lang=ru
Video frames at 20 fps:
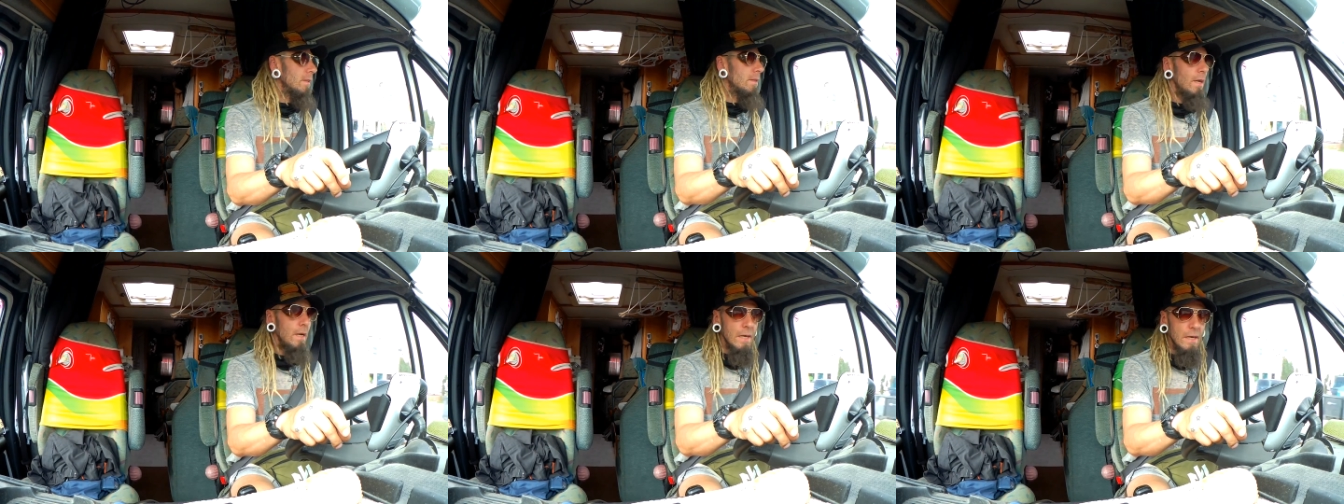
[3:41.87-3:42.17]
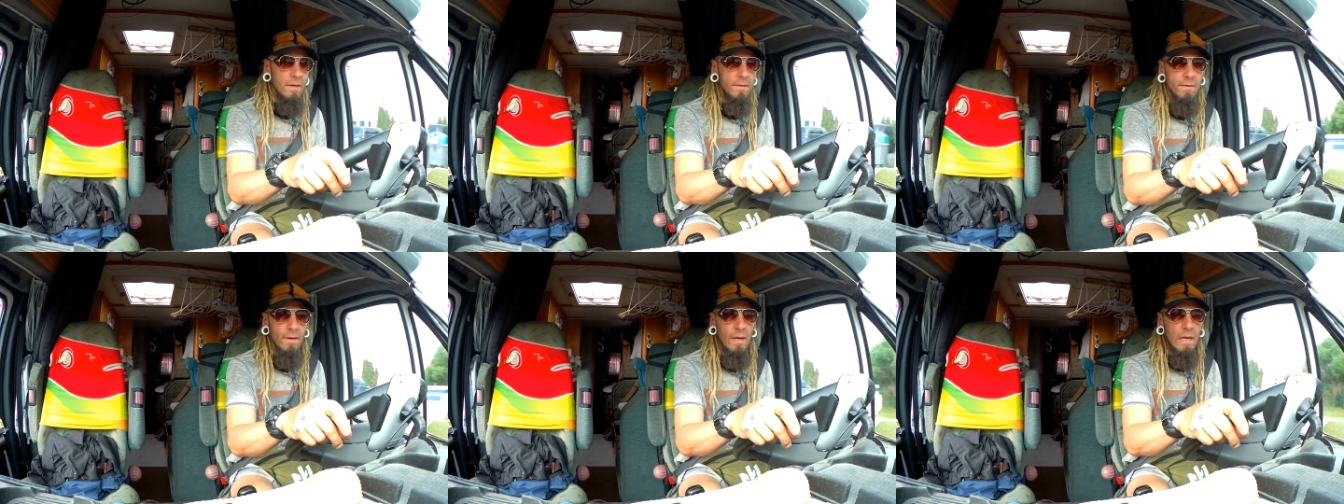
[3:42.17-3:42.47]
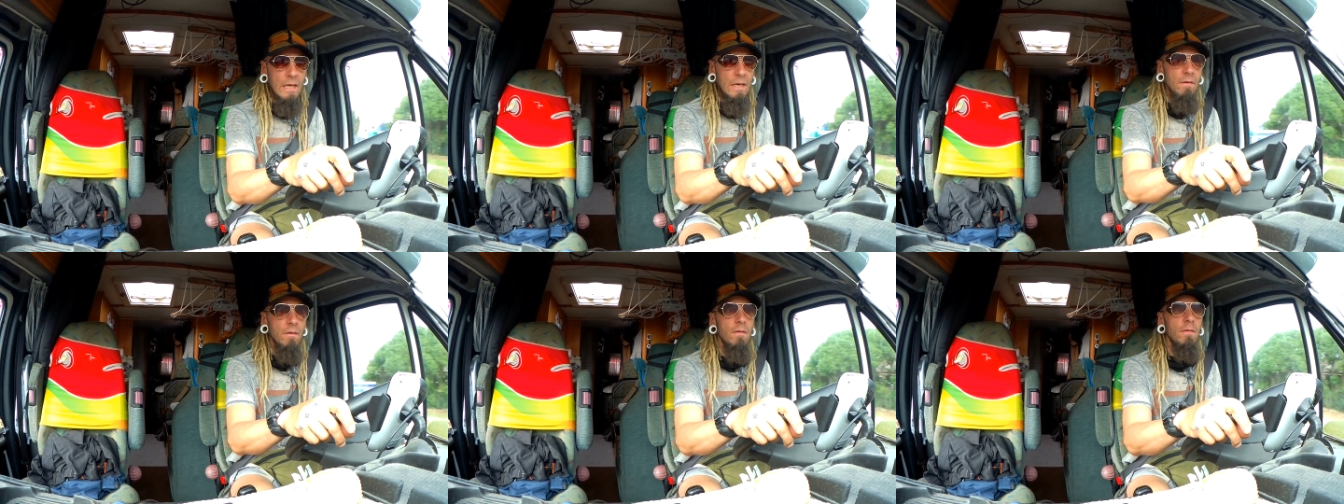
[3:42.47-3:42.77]
для
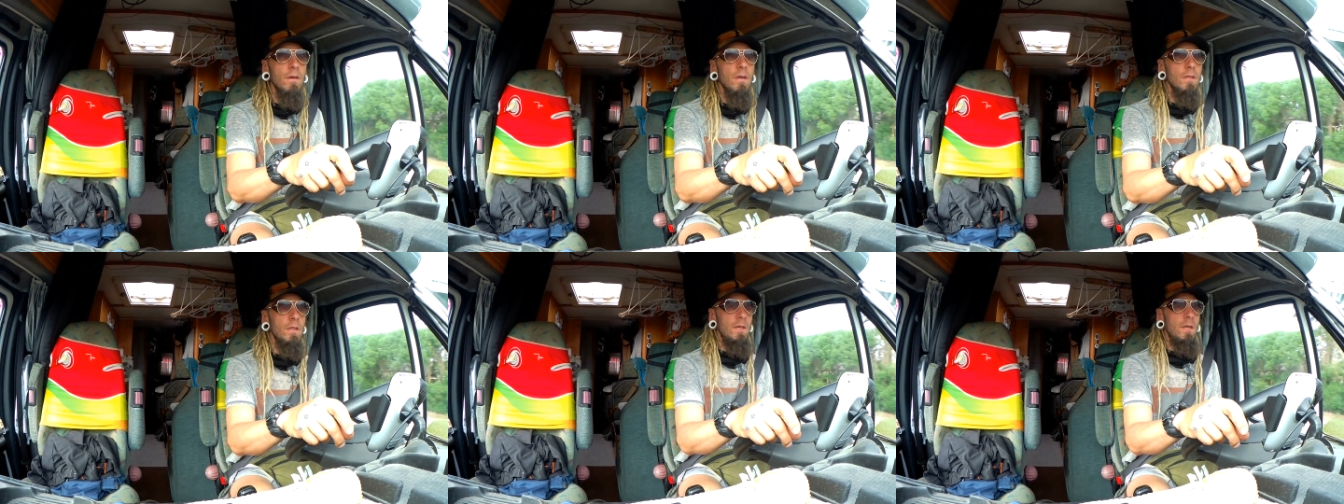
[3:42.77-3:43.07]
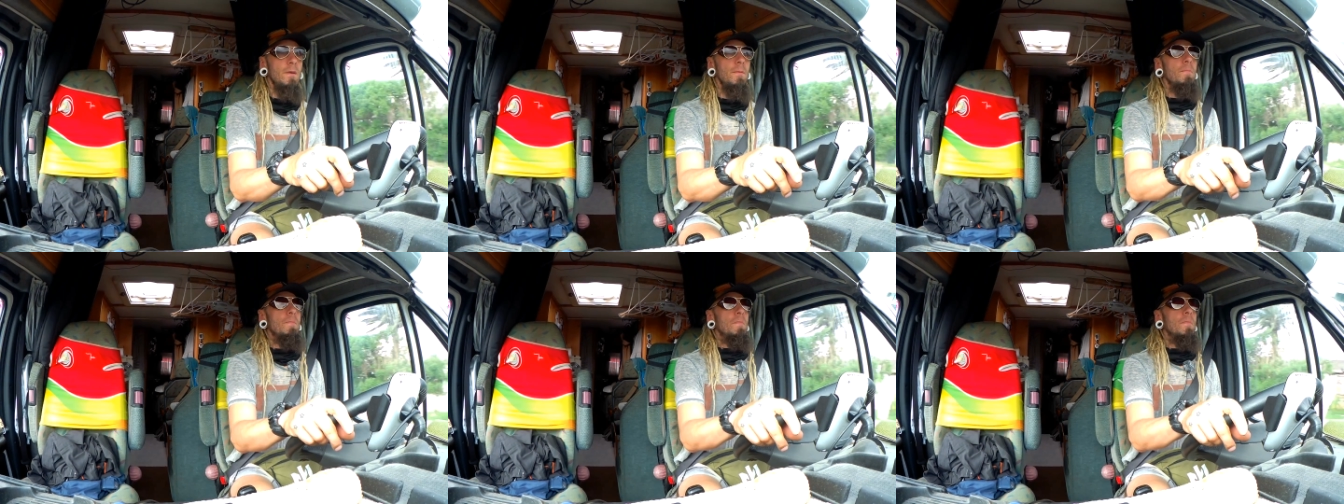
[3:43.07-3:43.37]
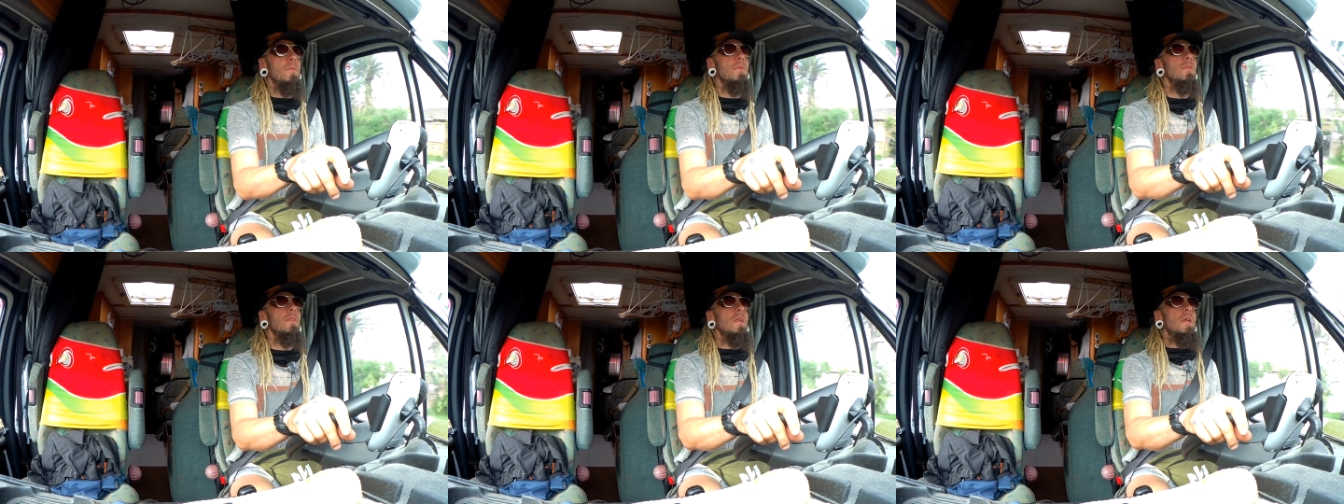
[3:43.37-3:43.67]
залива воды,
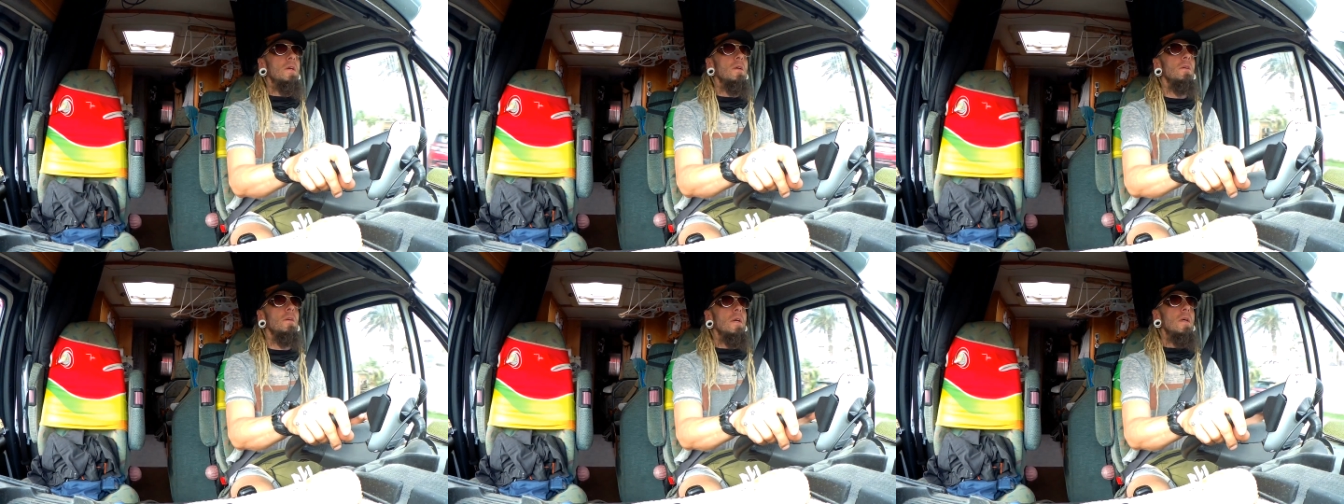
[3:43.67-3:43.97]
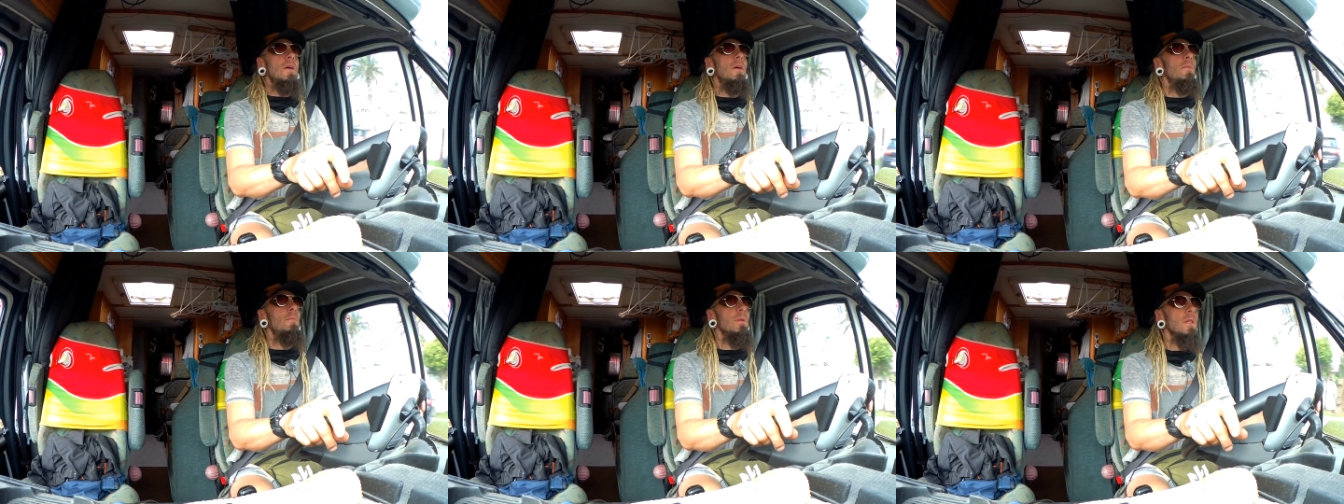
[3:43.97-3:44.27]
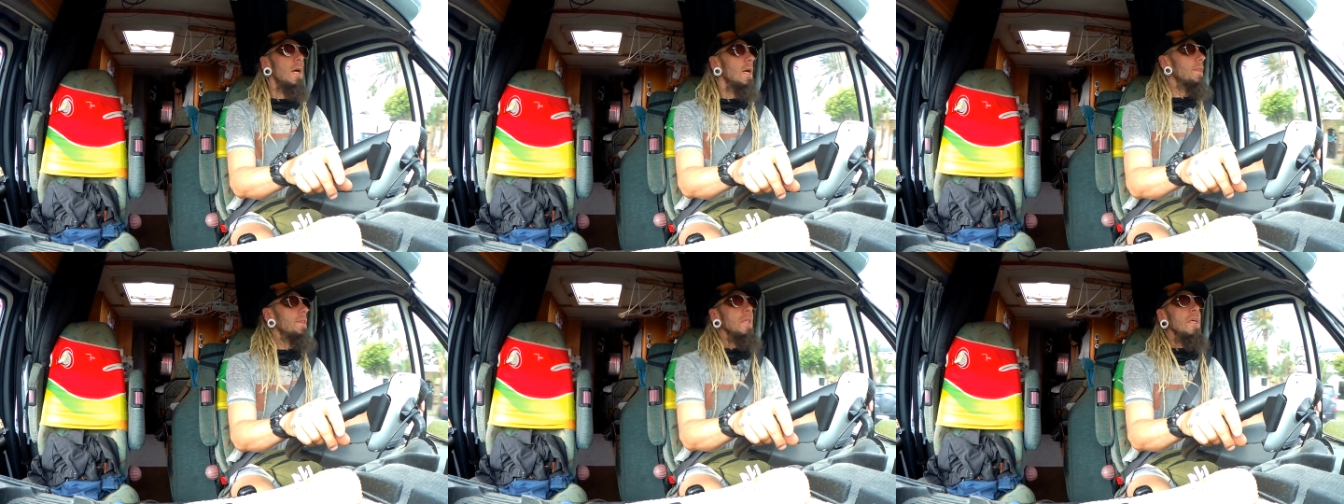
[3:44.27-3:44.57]

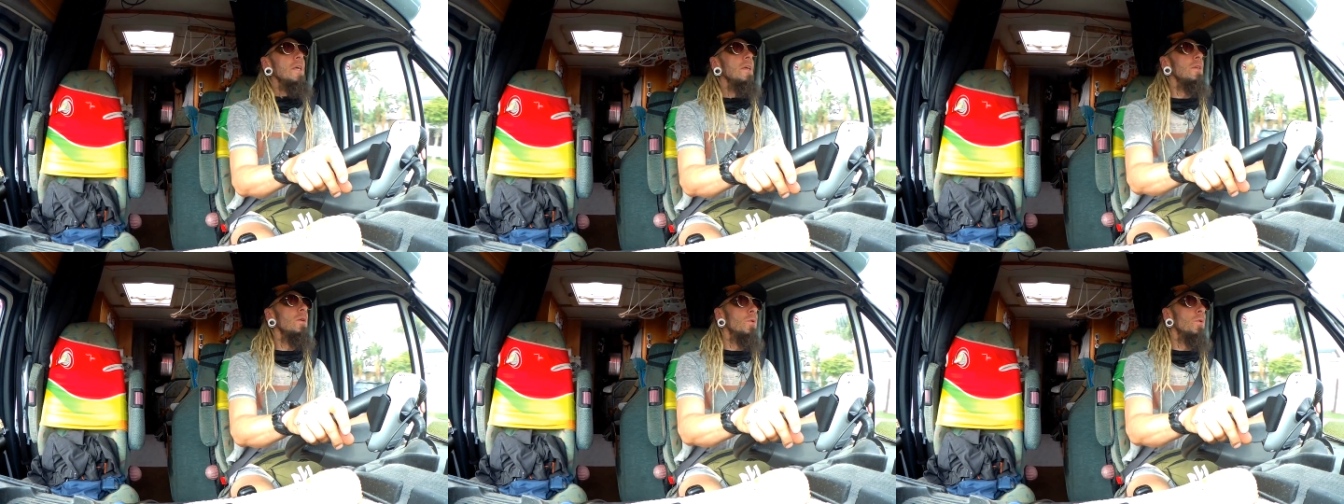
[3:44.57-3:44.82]
платные